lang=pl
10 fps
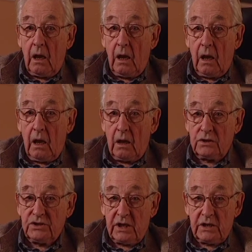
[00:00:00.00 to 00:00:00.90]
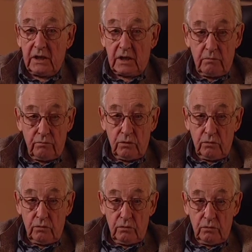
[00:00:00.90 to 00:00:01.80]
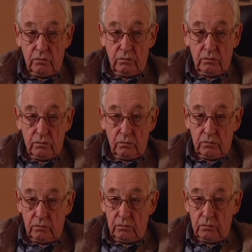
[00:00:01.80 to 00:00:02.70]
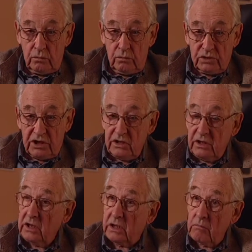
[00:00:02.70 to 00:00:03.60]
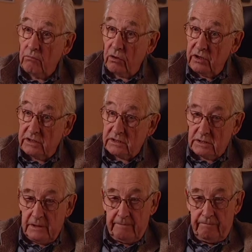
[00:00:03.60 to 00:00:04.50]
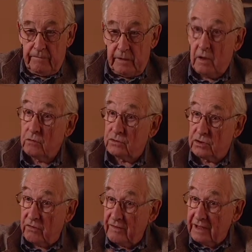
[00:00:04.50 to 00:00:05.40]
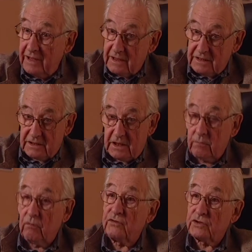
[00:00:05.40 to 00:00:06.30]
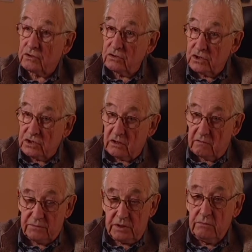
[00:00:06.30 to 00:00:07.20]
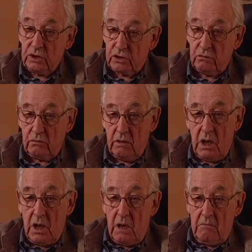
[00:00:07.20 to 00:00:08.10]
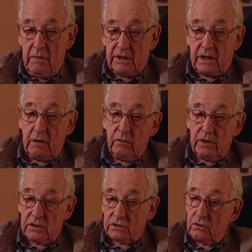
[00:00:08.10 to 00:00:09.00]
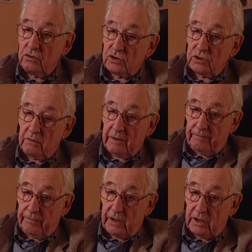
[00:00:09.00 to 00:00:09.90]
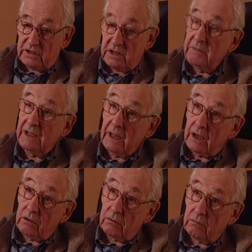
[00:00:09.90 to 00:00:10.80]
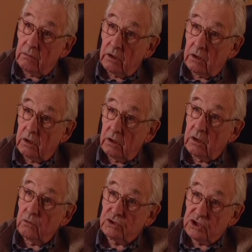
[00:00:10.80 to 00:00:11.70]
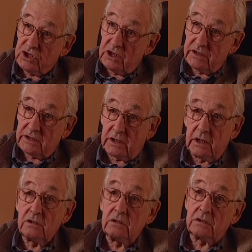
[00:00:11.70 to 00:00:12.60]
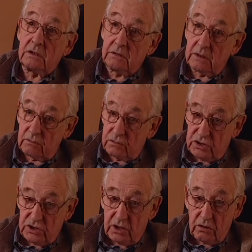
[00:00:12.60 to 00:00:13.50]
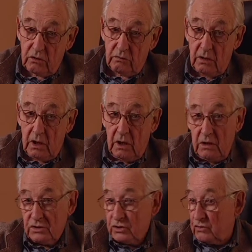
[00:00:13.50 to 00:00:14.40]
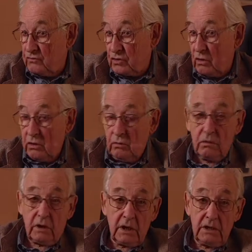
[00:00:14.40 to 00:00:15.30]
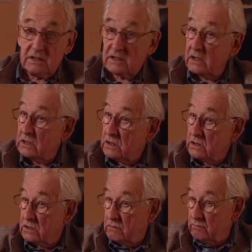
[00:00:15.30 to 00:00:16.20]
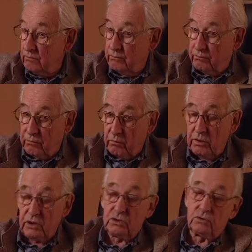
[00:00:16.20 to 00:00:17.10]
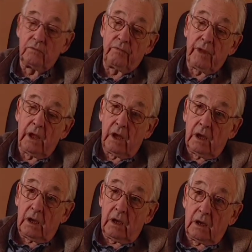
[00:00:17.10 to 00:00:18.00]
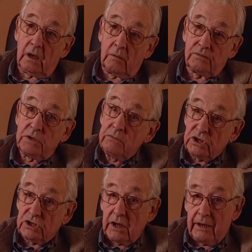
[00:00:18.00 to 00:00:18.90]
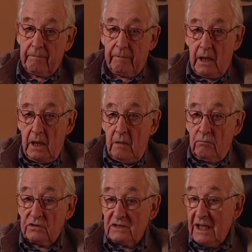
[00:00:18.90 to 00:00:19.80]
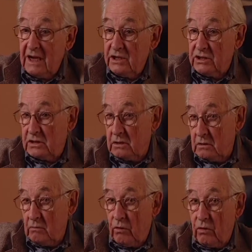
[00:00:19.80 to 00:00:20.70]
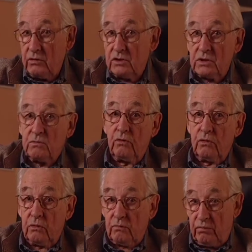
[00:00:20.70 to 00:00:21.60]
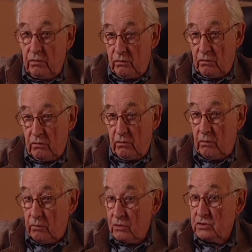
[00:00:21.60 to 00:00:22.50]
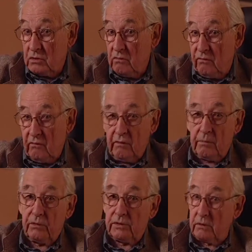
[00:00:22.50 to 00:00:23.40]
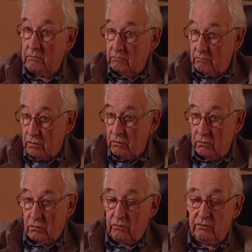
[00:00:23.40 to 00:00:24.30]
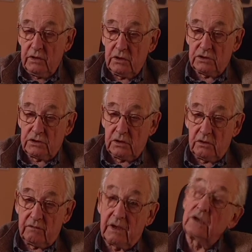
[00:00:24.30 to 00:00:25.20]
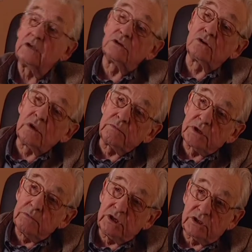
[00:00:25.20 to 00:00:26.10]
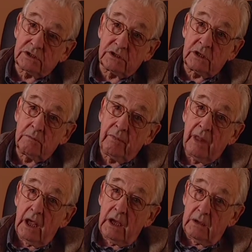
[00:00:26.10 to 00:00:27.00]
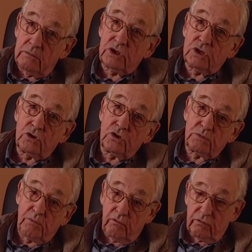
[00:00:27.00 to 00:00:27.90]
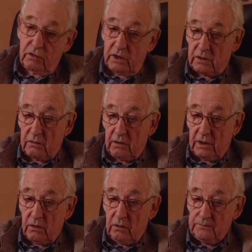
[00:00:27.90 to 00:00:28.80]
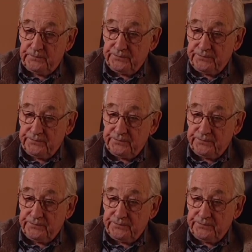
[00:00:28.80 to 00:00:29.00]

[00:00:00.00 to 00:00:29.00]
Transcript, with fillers: Mm, e, dziadek był u urzędnikiem policji austro-węgierskiej, bo wszystko się działo w Przemyślu. Matka moja skończyła e, seminarium e, nauczycielskie i została nauczycielką, zresztą w szkole ukraińskiej gdzieś w pobliżu e, Przemyśla. Poznali się, no bo ojciec mój był obrońcą Lwowa, potem był również w garnizonie przemyślskim i myślę, że to jest powód, dla którego,